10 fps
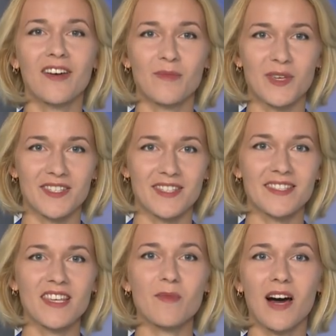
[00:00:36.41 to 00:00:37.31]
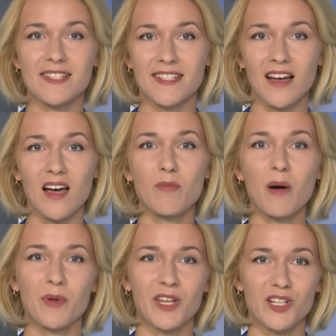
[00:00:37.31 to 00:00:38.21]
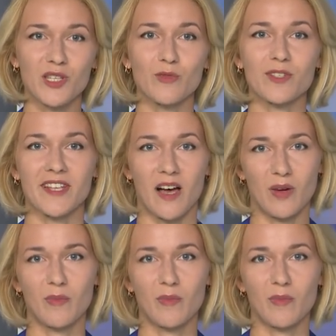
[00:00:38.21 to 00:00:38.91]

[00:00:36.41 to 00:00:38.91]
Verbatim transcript: Вместе с тем ОСАГО по-прежнему самая